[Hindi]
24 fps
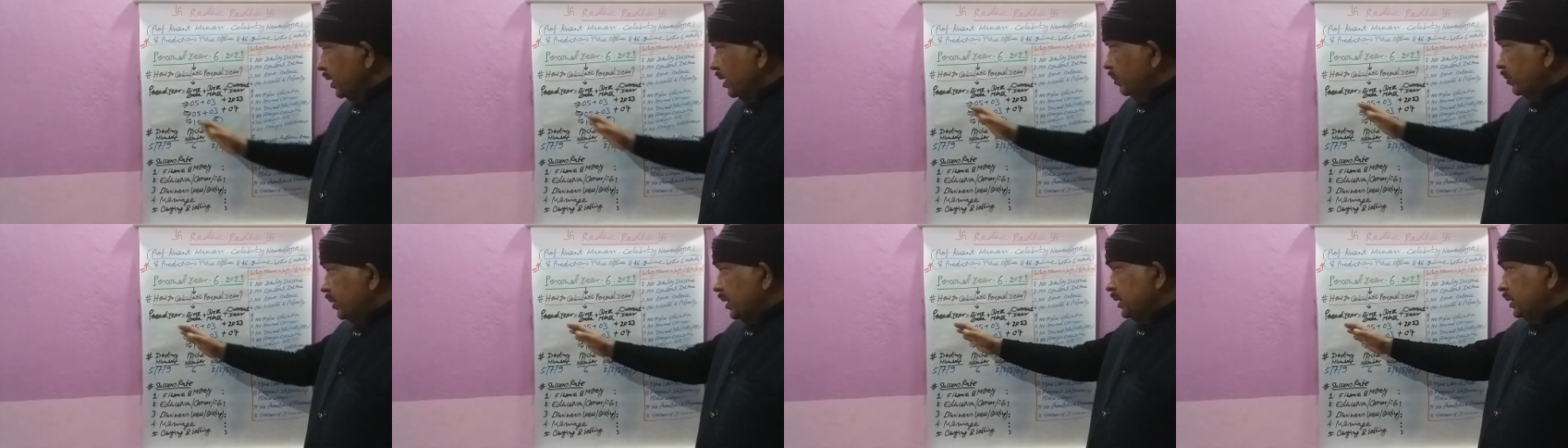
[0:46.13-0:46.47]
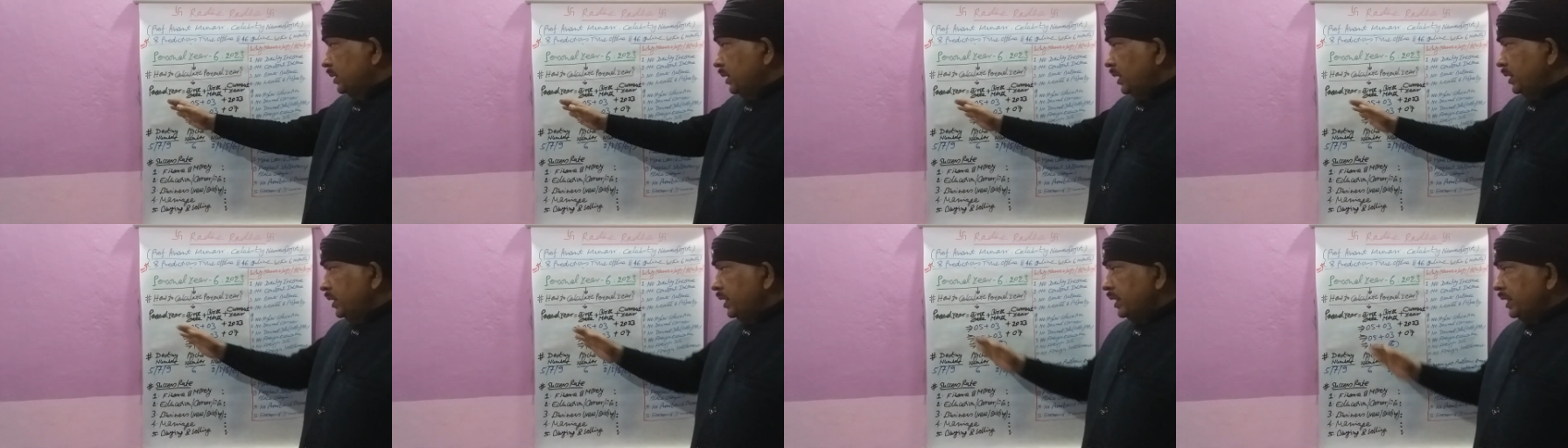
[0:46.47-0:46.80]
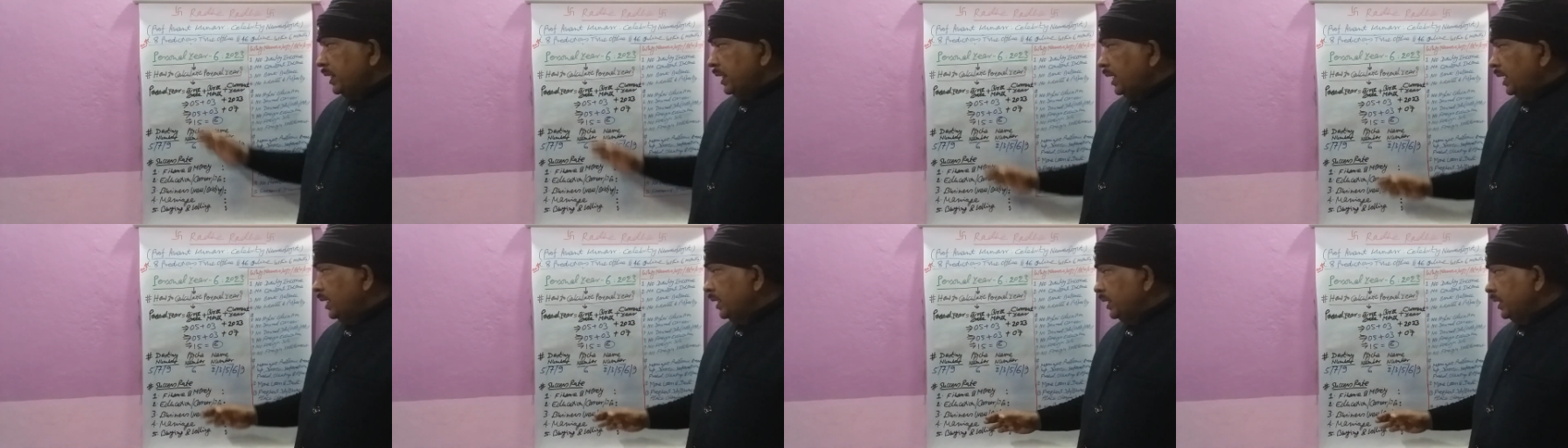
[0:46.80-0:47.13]
पर्सनल ईयर
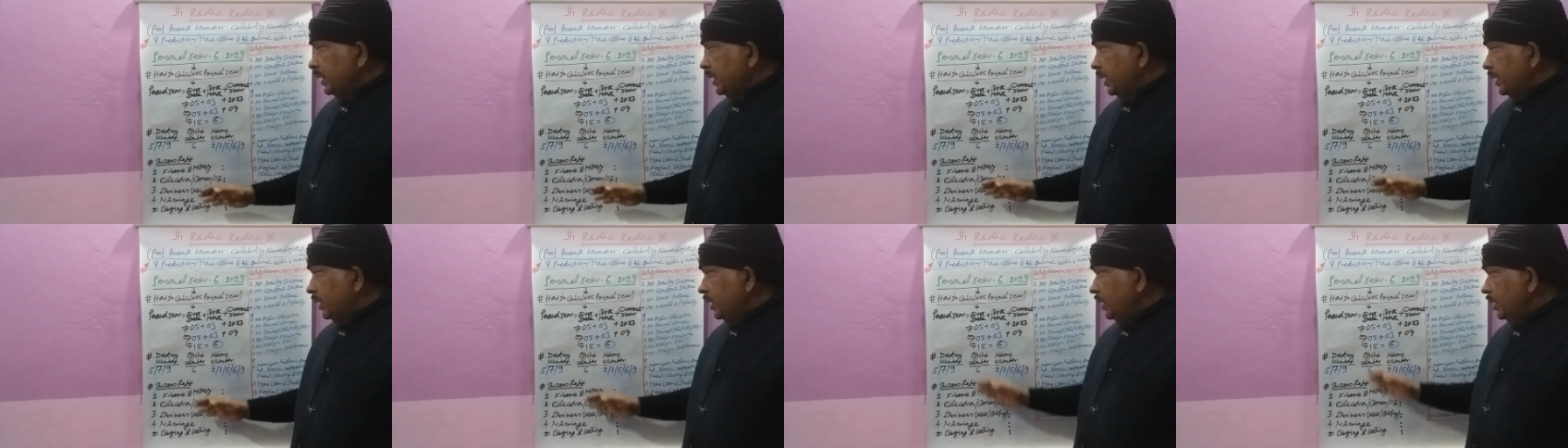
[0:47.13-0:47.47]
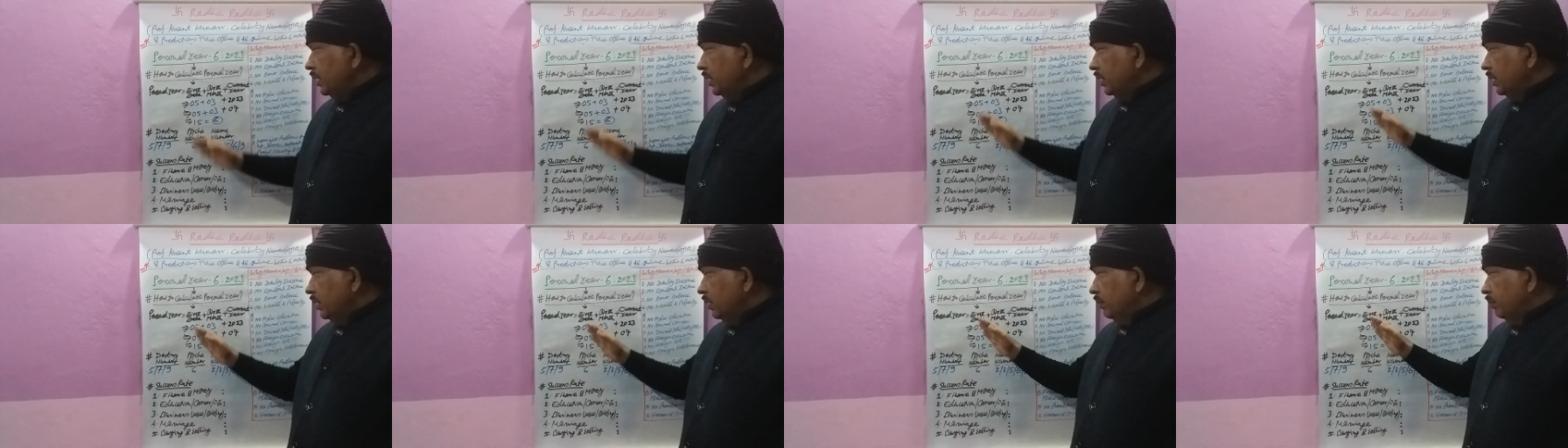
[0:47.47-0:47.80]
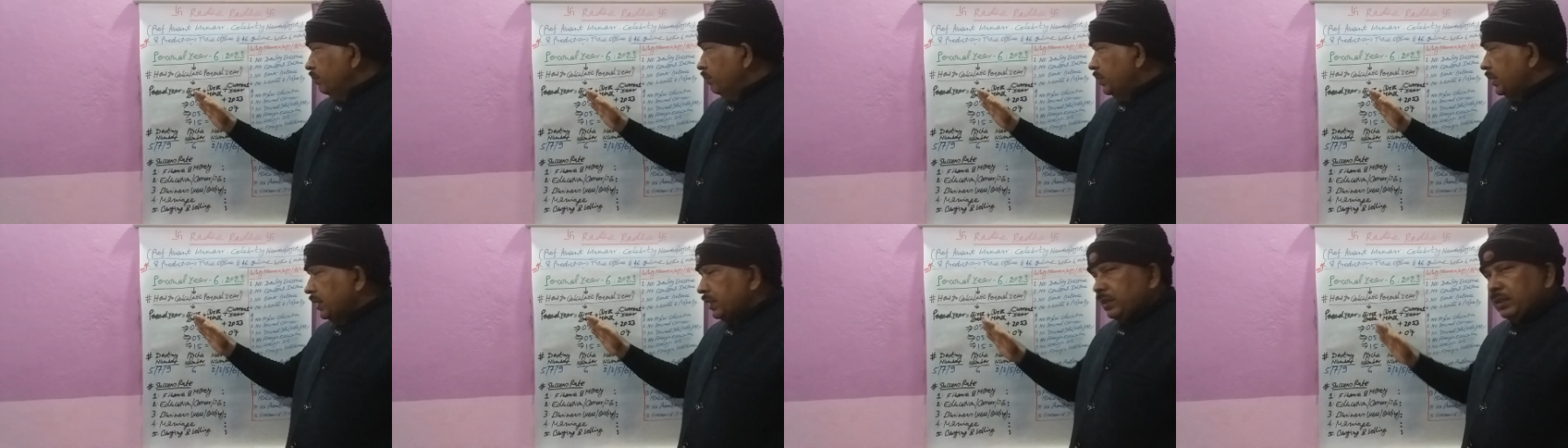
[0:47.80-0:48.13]
निकालने के लिए
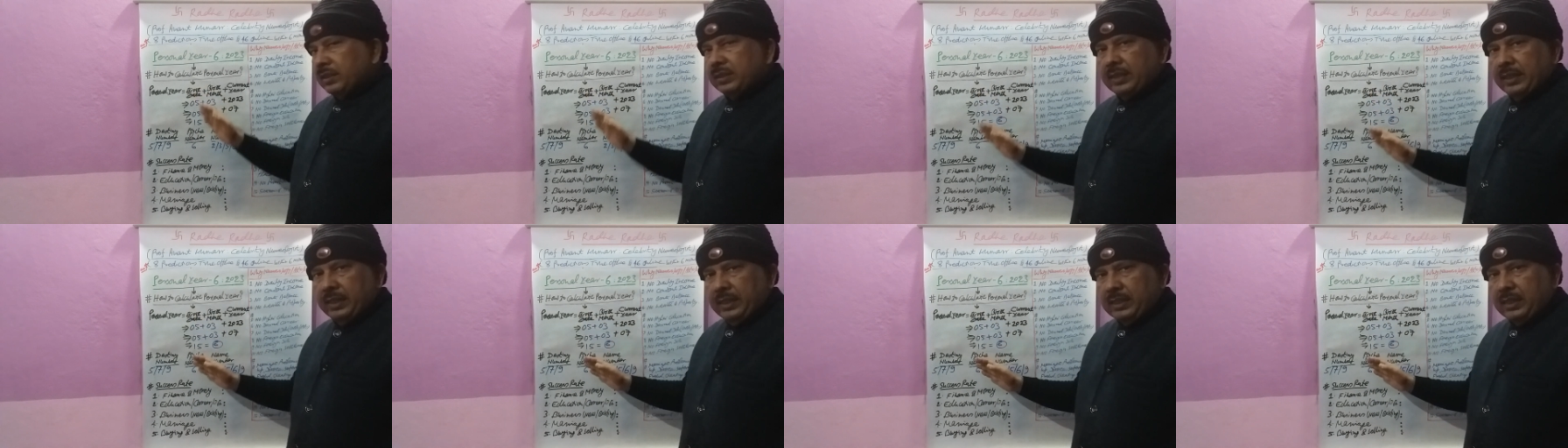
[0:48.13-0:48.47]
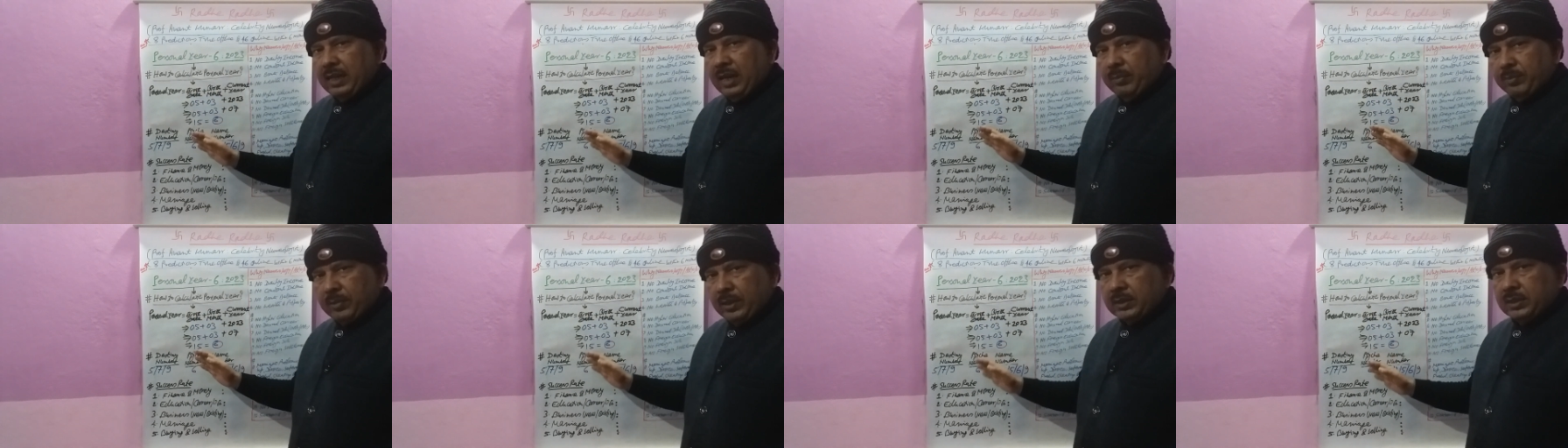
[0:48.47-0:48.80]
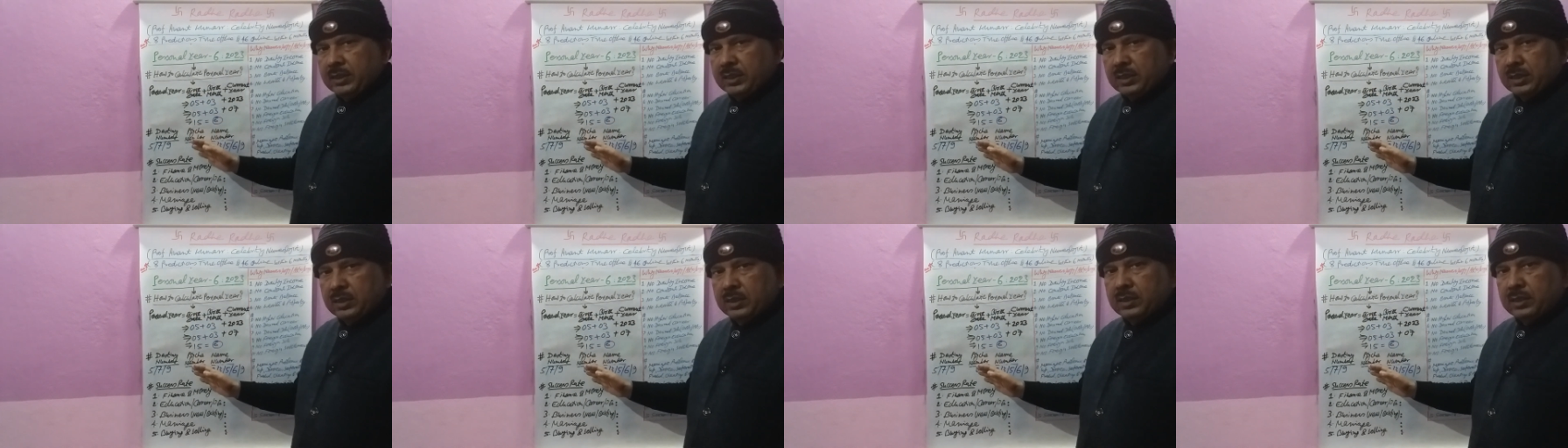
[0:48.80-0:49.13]
बर्थ डेट आपका
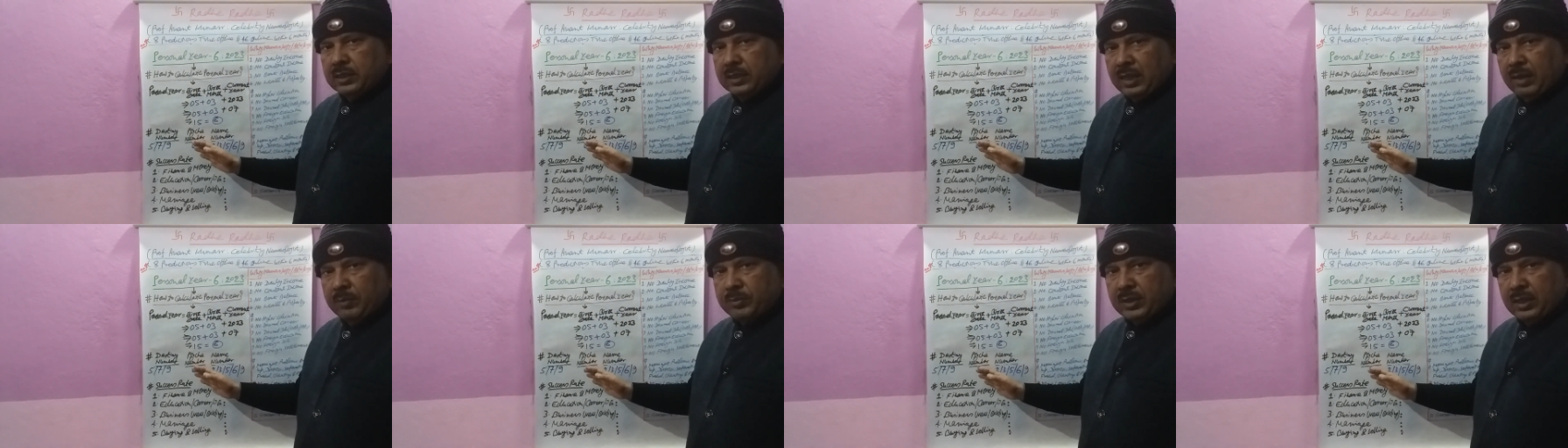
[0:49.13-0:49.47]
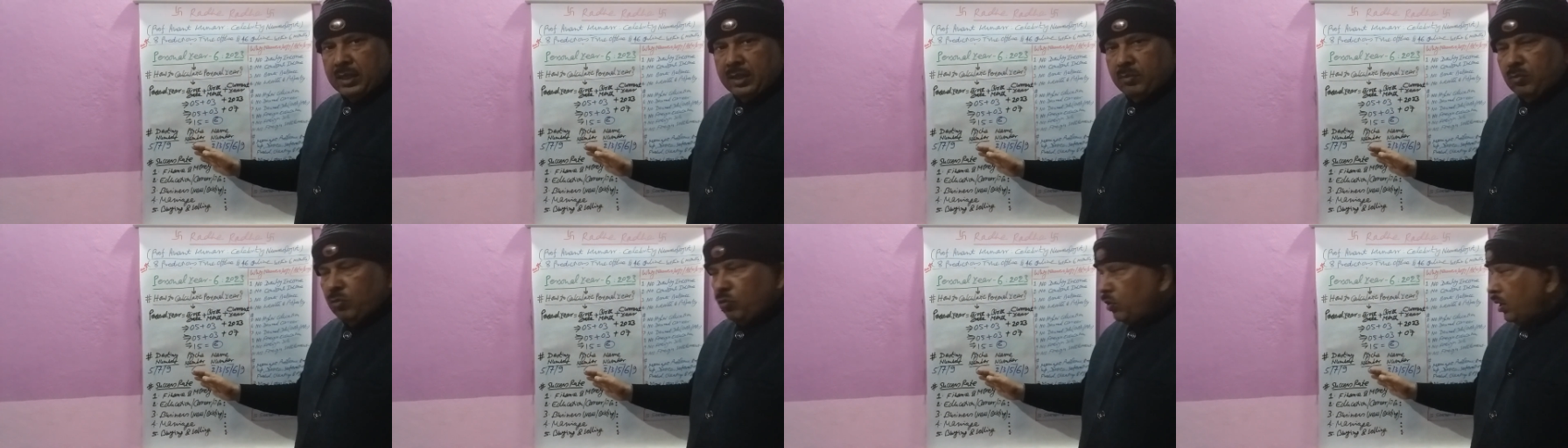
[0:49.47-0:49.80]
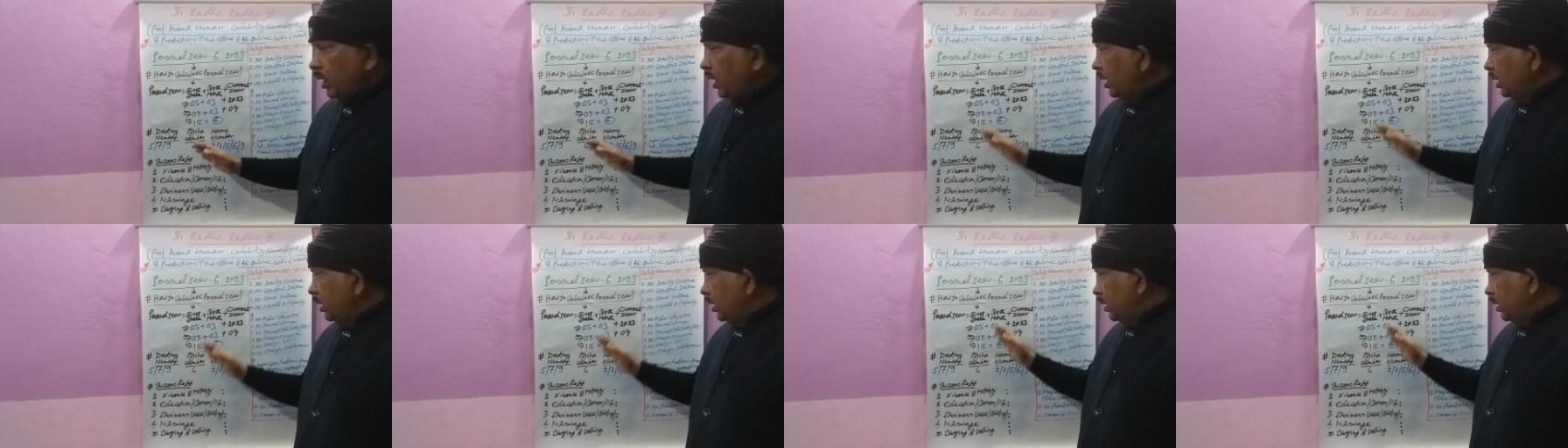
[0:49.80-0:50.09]
जिस दिन आप जन्म हुआ